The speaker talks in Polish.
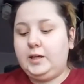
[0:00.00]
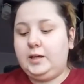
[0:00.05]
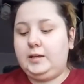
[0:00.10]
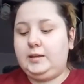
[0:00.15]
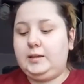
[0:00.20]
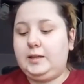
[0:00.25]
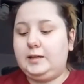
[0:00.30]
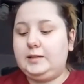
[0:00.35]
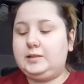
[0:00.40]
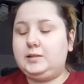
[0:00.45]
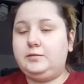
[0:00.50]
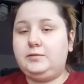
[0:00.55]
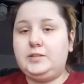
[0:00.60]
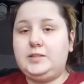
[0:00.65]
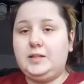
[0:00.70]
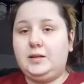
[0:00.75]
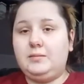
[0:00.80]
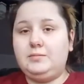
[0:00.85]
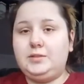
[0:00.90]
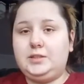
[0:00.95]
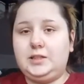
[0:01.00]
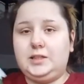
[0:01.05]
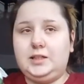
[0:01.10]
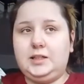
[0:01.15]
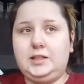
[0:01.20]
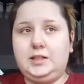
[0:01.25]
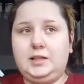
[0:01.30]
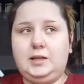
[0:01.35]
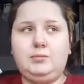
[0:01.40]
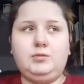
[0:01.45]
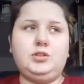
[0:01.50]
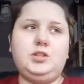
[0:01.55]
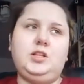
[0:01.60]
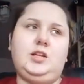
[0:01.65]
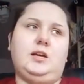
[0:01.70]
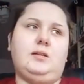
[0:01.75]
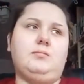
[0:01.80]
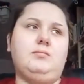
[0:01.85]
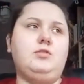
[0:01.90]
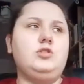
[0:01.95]
I teraz dowiedziałam się, a może
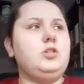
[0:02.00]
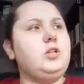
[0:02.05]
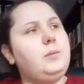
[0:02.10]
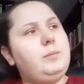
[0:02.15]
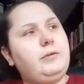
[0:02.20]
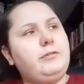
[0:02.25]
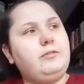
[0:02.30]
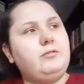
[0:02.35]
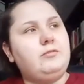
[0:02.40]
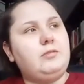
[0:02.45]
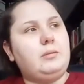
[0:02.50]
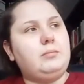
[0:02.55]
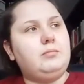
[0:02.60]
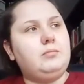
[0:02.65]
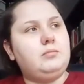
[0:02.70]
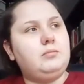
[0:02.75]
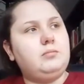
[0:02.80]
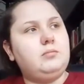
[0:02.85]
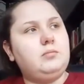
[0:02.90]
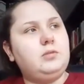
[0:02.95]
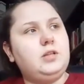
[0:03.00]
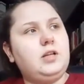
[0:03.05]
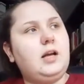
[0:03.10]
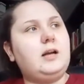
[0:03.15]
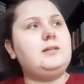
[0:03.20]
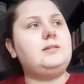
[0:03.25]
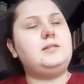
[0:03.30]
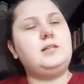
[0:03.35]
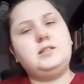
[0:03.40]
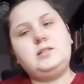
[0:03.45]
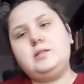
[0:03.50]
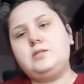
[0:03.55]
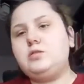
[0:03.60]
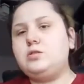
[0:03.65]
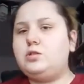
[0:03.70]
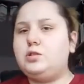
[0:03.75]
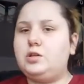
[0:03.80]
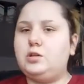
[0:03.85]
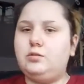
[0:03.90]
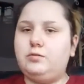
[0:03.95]
nie, może nie powiem Wam. Jak chcecie
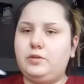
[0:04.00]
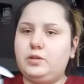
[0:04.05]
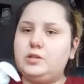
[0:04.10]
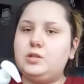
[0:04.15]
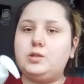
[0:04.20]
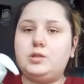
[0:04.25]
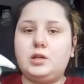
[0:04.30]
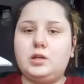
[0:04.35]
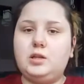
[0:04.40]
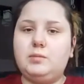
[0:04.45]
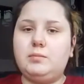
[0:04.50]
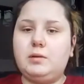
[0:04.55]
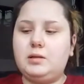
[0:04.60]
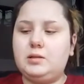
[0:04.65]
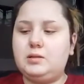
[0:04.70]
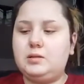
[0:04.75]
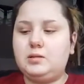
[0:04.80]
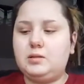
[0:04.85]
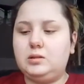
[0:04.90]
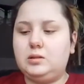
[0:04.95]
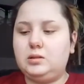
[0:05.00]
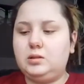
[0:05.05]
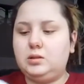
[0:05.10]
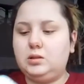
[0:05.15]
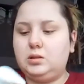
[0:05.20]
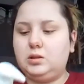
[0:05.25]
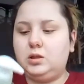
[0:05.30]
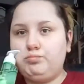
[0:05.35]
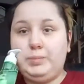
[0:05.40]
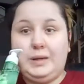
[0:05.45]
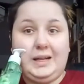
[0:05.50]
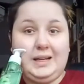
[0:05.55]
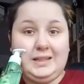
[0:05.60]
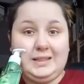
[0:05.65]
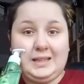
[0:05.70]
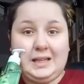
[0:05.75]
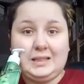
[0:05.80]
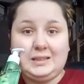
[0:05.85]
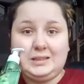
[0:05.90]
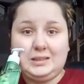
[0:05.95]
coś się dowiedzieć na temat e,
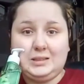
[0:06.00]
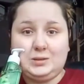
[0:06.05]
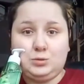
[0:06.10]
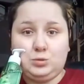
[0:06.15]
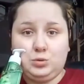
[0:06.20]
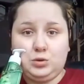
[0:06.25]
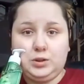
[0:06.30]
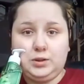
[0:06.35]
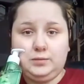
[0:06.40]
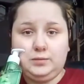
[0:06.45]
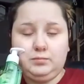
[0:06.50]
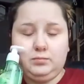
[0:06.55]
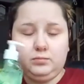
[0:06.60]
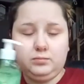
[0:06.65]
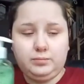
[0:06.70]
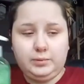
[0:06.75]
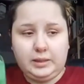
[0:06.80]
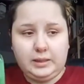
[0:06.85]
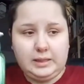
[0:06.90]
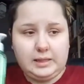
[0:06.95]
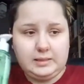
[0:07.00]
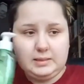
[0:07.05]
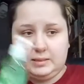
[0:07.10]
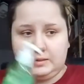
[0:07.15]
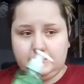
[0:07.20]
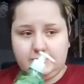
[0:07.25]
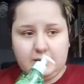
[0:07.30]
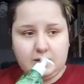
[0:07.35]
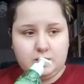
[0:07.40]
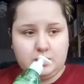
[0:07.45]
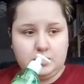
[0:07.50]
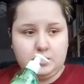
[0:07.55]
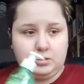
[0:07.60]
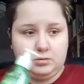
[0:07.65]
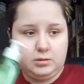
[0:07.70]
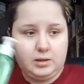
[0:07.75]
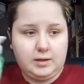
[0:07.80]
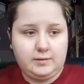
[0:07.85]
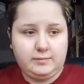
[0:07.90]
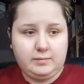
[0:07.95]
pielęgnacji skóry, pielęgnacji twarzy,
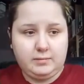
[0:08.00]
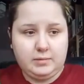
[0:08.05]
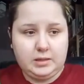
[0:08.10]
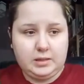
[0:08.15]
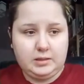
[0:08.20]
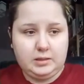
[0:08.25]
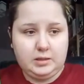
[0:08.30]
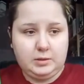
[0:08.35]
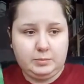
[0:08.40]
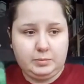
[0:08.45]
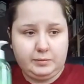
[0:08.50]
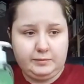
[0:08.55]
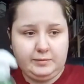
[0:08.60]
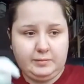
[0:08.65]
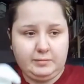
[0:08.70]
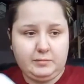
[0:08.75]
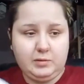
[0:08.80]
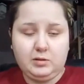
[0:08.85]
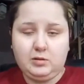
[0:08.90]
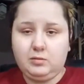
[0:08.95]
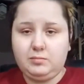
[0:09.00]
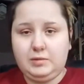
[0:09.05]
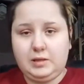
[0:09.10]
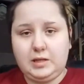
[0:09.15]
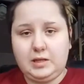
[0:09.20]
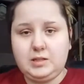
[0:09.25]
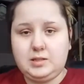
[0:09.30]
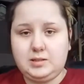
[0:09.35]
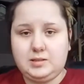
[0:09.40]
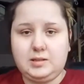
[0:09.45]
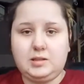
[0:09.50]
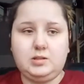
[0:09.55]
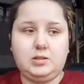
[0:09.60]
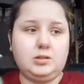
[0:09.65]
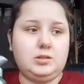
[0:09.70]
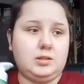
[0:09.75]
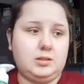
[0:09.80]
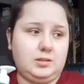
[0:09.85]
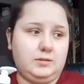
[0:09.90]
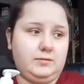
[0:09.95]
to ja Wam chętnie powiem, tylko mi dajcie znać, że
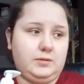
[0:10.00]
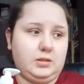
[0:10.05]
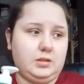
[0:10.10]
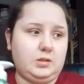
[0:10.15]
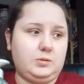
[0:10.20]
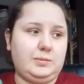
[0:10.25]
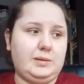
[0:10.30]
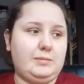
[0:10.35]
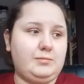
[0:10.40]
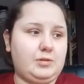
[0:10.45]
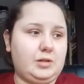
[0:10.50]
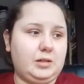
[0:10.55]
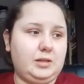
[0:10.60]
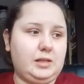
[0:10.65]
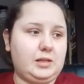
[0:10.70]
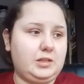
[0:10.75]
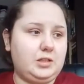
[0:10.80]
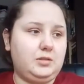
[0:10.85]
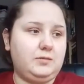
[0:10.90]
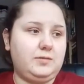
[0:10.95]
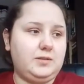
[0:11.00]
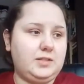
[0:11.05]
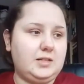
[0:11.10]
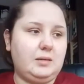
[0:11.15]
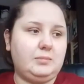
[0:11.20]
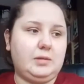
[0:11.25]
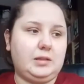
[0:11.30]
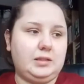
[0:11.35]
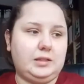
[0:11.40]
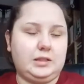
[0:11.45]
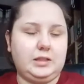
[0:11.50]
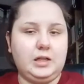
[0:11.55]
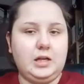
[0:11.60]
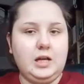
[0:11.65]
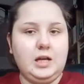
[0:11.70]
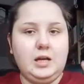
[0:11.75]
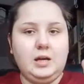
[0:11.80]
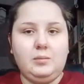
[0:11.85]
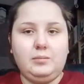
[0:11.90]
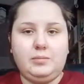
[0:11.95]
chcecie wiedzieć. Bo na przykład ja się dowiedziałam na tych
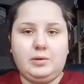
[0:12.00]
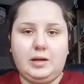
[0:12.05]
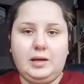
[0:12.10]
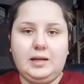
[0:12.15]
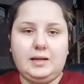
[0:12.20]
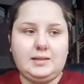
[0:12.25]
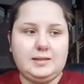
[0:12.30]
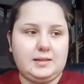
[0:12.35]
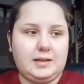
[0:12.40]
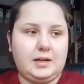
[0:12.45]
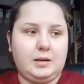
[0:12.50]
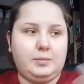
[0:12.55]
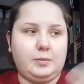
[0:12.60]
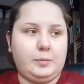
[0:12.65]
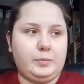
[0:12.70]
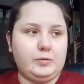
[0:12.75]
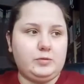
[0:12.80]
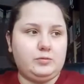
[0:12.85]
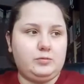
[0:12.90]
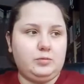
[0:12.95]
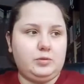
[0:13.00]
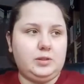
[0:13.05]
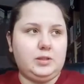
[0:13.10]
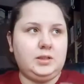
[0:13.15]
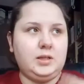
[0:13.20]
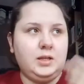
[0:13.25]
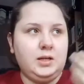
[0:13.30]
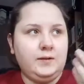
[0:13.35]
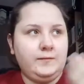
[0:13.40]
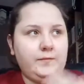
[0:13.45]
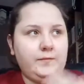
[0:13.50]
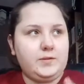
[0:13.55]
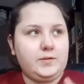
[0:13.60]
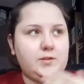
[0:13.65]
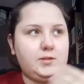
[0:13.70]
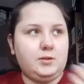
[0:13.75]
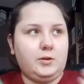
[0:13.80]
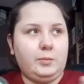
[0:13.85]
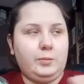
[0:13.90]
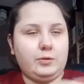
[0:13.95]
prelekcjach a propos skóry
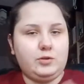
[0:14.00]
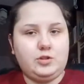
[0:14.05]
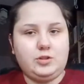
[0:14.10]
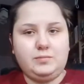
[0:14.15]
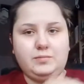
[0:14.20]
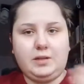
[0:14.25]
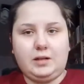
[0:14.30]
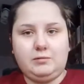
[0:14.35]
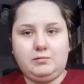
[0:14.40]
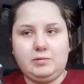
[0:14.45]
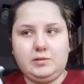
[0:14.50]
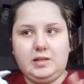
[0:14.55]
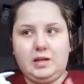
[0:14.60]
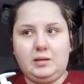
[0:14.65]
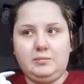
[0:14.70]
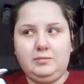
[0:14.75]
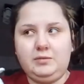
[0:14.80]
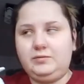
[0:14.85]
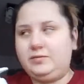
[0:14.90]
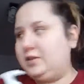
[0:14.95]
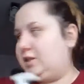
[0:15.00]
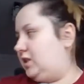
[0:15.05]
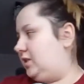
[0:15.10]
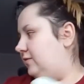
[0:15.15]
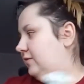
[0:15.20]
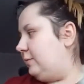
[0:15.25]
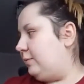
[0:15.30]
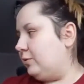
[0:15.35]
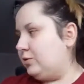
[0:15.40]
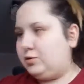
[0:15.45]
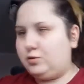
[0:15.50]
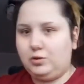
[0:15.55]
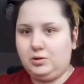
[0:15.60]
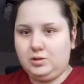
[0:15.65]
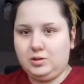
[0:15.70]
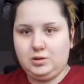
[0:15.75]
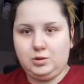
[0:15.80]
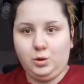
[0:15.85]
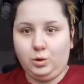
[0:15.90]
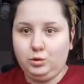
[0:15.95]
co po czym nakładamy, właściwie po co
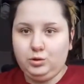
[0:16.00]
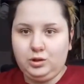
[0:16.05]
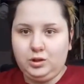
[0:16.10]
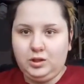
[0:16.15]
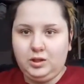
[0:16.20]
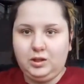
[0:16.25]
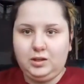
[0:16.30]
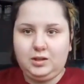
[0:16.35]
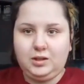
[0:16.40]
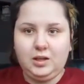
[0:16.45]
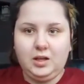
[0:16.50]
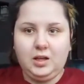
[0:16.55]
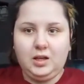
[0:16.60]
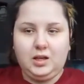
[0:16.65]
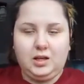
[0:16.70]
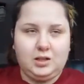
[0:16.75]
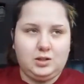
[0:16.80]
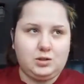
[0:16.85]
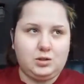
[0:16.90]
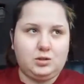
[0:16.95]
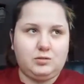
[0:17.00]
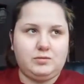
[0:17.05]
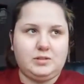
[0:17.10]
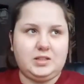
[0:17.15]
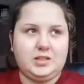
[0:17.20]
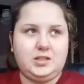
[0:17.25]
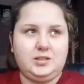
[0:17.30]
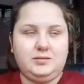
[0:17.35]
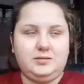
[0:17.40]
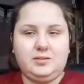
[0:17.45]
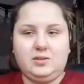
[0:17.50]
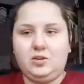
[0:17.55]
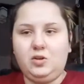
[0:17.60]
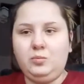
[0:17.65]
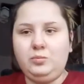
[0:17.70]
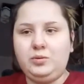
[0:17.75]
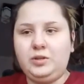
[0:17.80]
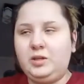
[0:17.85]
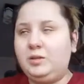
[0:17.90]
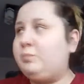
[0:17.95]
jest tonik i co to właściwie
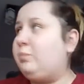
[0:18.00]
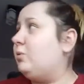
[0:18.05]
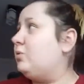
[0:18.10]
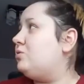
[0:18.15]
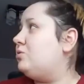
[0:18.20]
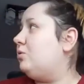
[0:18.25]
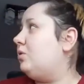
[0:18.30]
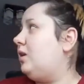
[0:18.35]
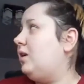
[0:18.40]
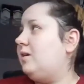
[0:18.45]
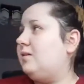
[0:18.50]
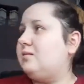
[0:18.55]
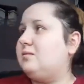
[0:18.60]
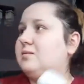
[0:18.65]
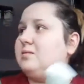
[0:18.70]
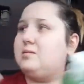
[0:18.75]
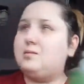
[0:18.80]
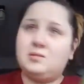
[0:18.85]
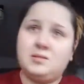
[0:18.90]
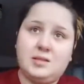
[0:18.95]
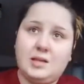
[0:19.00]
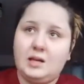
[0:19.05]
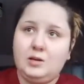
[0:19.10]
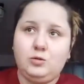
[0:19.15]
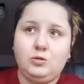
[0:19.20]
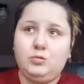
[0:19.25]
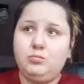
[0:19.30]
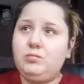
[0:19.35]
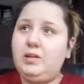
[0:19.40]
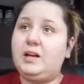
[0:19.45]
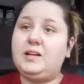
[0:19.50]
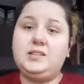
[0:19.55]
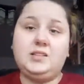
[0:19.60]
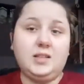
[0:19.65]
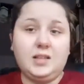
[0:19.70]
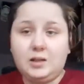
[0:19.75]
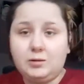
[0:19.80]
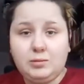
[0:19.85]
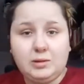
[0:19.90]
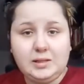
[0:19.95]
robi, po co jest serum, jak
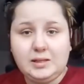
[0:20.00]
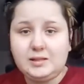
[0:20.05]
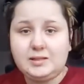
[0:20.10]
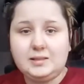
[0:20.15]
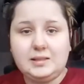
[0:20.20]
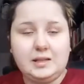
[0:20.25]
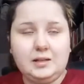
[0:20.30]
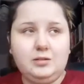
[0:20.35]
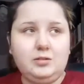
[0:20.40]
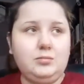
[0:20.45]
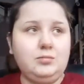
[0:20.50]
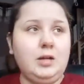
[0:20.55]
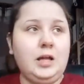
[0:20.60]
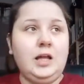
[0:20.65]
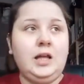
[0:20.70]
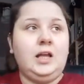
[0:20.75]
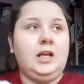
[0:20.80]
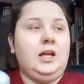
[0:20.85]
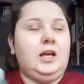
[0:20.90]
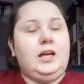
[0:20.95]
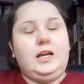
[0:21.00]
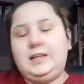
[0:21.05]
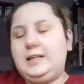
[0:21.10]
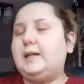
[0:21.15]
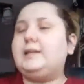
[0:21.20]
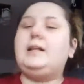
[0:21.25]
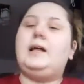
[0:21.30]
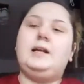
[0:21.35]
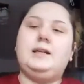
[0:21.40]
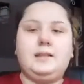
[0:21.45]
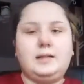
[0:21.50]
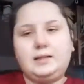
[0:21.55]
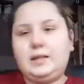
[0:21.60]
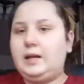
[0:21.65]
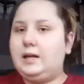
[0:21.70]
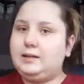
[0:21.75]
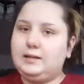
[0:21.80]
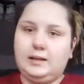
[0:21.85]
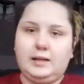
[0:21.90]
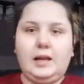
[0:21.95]
się nakłada serum i tak dalej, i tak
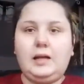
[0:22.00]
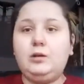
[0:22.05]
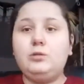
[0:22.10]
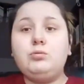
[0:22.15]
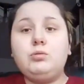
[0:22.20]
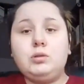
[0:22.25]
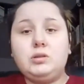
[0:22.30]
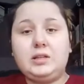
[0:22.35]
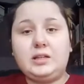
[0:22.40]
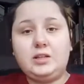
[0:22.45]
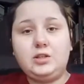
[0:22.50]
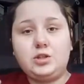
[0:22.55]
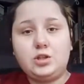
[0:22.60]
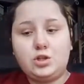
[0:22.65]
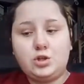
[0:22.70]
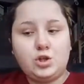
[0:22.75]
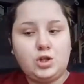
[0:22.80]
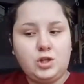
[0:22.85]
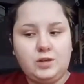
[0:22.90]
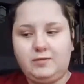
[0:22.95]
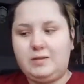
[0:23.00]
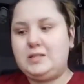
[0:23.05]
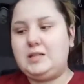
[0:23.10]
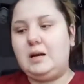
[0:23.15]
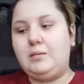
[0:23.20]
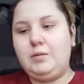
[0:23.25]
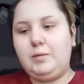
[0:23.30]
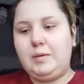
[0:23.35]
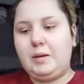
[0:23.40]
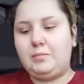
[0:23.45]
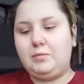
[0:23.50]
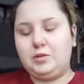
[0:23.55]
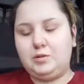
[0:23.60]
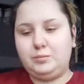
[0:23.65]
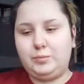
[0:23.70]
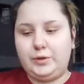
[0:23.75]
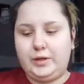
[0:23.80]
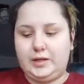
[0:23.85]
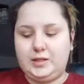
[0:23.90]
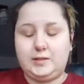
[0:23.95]
dalej, tak dalej, których takich rzeczy nie wiedziałam, nie miałam o
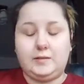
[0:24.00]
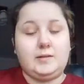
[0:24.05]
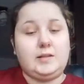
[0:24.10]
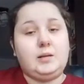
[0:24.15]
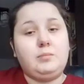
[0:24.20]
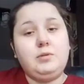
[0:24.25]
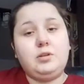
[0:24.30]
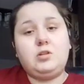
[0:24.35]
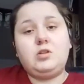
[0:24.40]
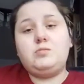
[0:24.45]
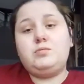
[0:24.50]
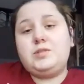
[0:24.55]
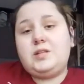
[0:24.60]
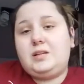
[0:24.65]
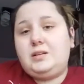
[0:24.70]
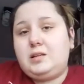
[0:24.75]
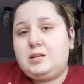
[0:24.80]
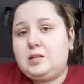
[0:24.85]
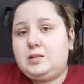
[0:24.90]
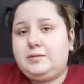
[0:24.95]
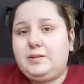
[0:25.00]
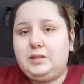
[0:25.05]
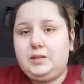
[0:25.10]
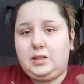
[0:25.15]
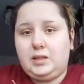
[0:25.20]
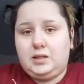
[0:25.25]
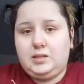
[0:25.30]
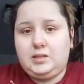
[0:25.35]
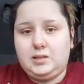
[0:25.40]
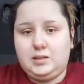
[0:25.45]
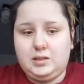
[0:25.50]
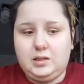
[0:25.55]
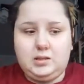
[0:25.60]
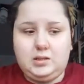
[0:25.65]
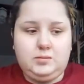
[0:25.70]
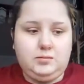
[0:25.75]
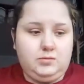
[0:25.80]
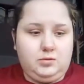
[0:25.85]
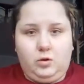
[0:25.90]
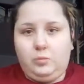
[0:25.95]
tym pojęcia. Więc jakby ktoś był zainteresowany, dajcie
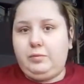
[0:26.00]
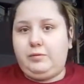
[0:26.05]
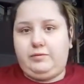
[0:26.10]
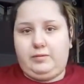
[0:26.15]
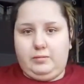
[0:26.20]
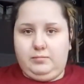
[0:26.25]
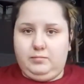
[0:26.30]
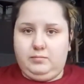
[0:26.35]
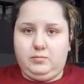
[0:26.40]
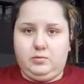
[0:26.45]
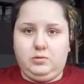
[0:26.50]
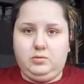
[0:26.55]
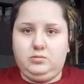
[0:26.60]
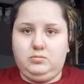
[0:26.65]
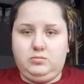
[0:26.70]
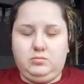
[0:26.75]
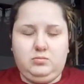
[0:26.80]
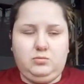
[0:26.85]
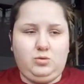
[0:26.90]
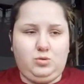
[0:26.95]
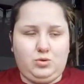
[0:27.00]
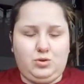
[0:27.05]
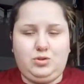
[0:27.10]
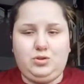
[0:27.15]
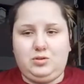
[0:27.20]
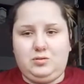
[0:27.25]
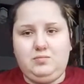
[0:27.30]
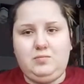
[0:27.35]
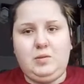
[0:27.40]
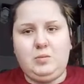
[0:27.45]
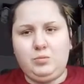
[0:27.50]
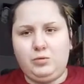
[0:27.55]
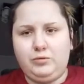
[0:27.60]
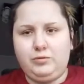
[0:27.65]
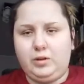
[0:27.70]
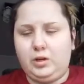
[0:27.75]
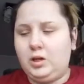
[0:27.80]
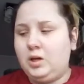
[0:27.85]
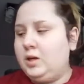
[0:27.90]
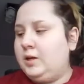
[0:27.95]
znać i zrobię film, bo dużo się o tym nie
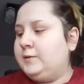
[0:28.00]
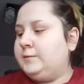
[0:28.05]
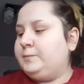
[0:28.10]
mówi.